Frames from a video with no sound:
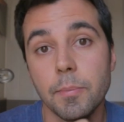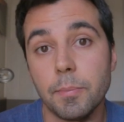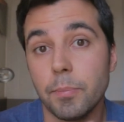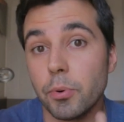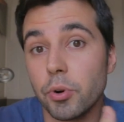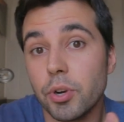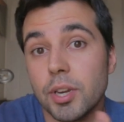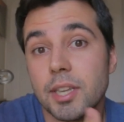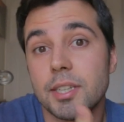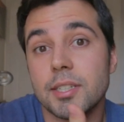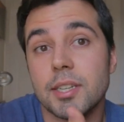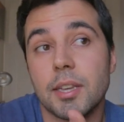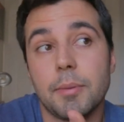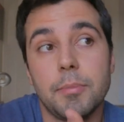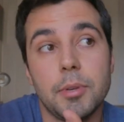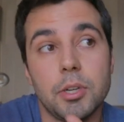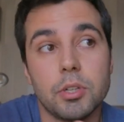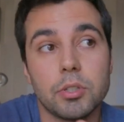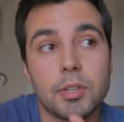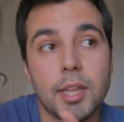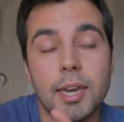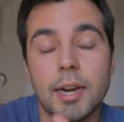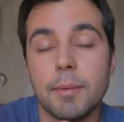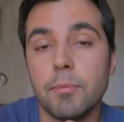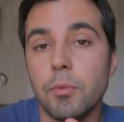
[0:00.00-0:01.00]
porque es que mi
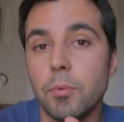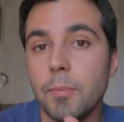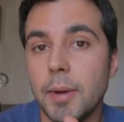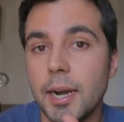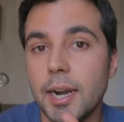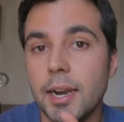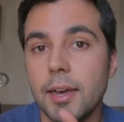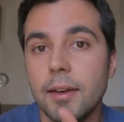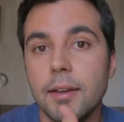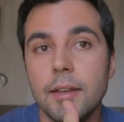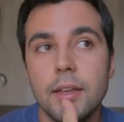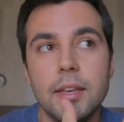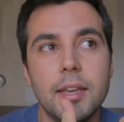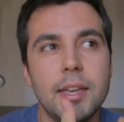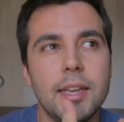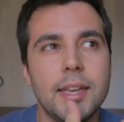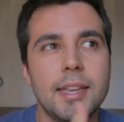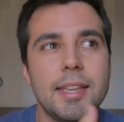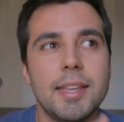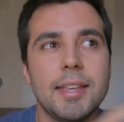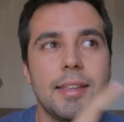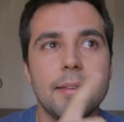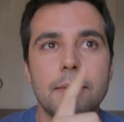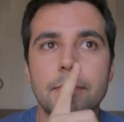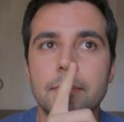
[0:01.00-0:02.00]
nota era muy mala.
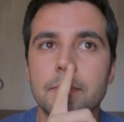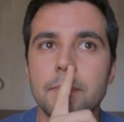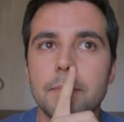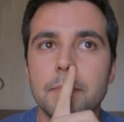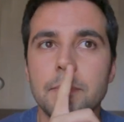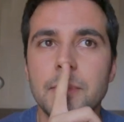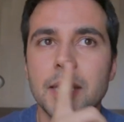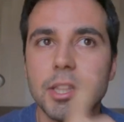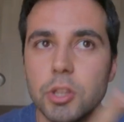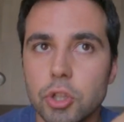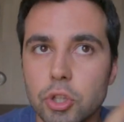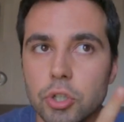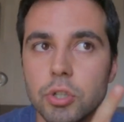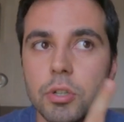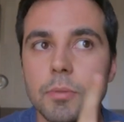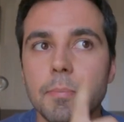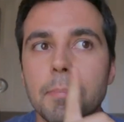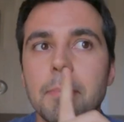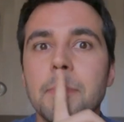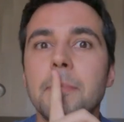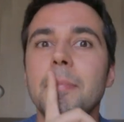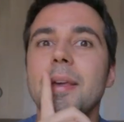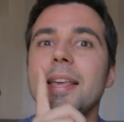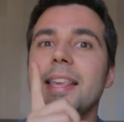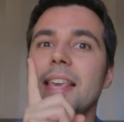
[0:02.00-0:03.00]
Miento,
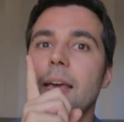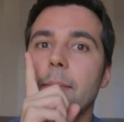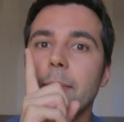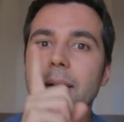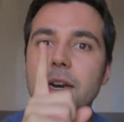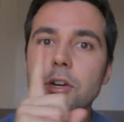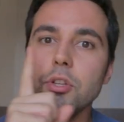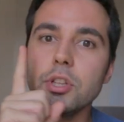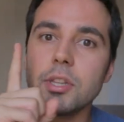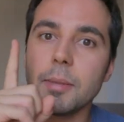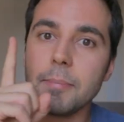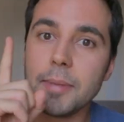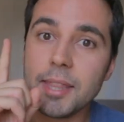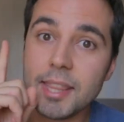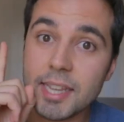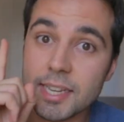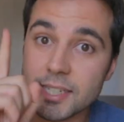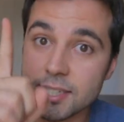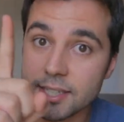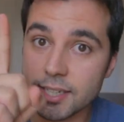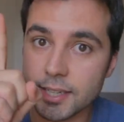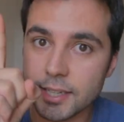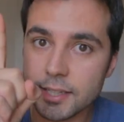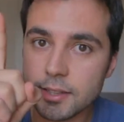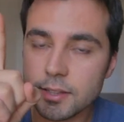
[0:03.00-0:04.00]
me llamaron de media
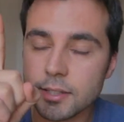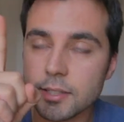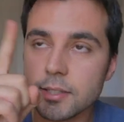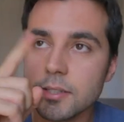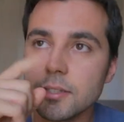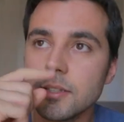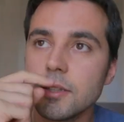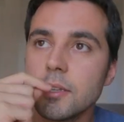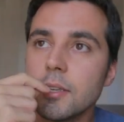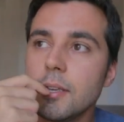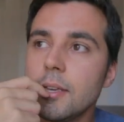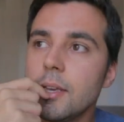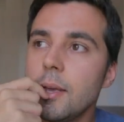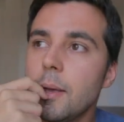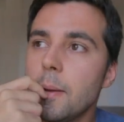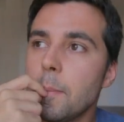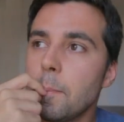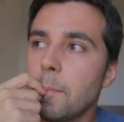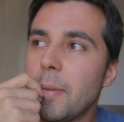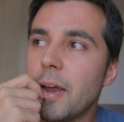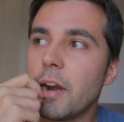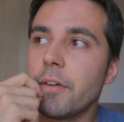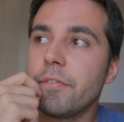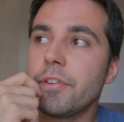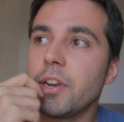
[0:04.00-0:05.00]
set
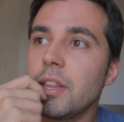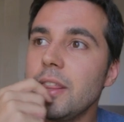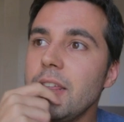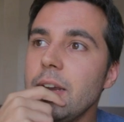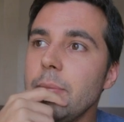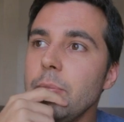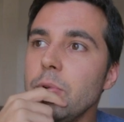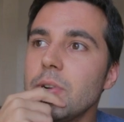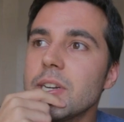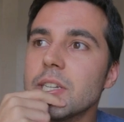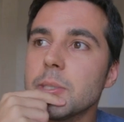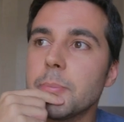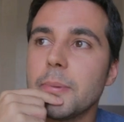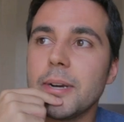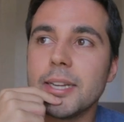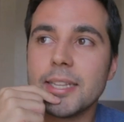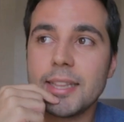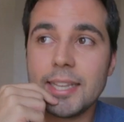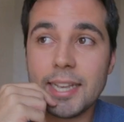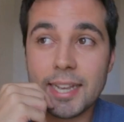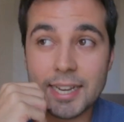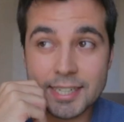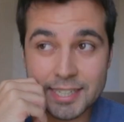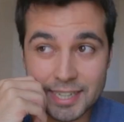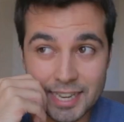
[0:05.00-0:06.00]
para ofrecerme unas
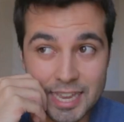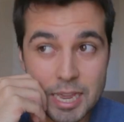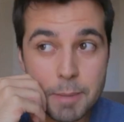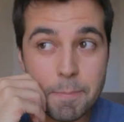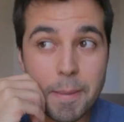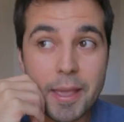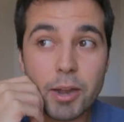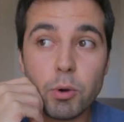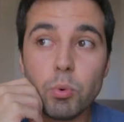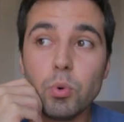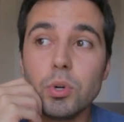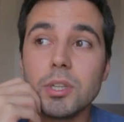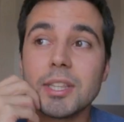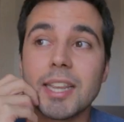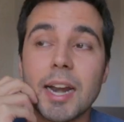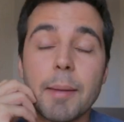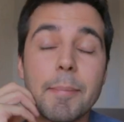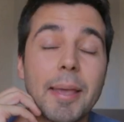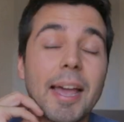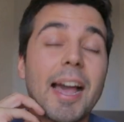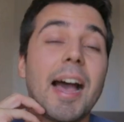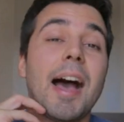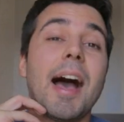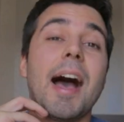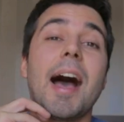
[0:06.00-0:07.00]
prácticas hiper ultra
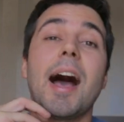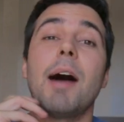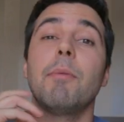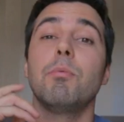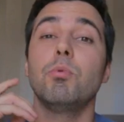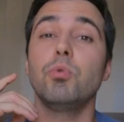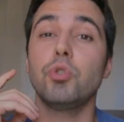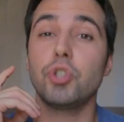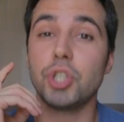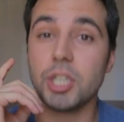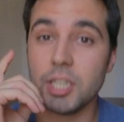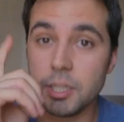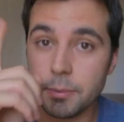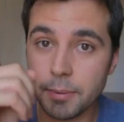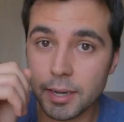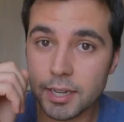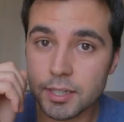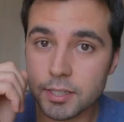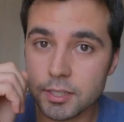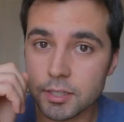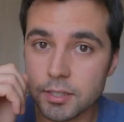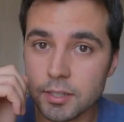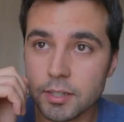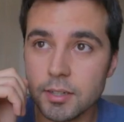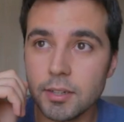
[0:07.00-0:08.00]
mega
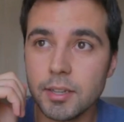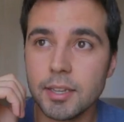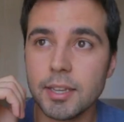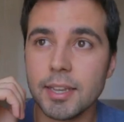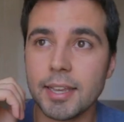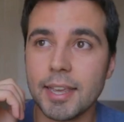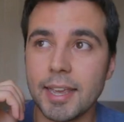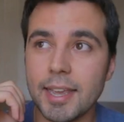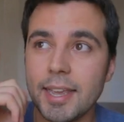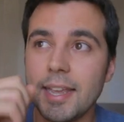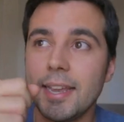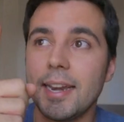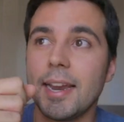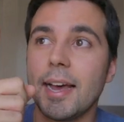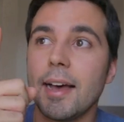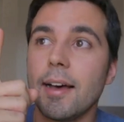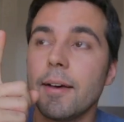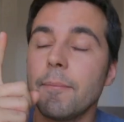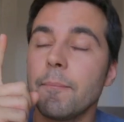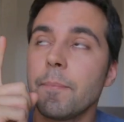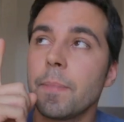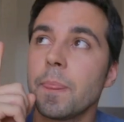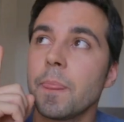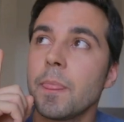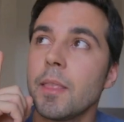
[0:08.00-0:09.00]
abusivas, que era